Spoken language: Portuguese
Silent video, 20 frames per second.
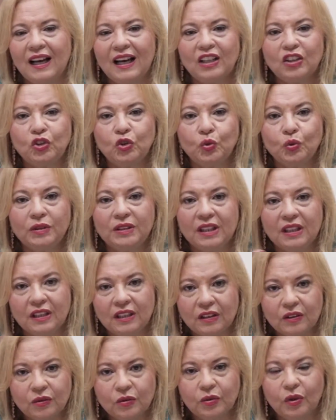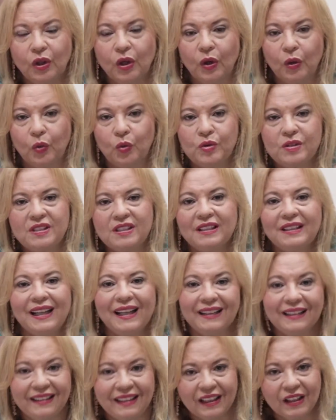ajudando o
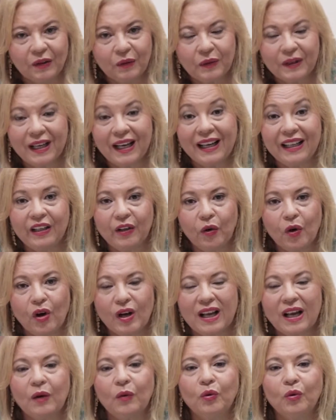cidadão carioca,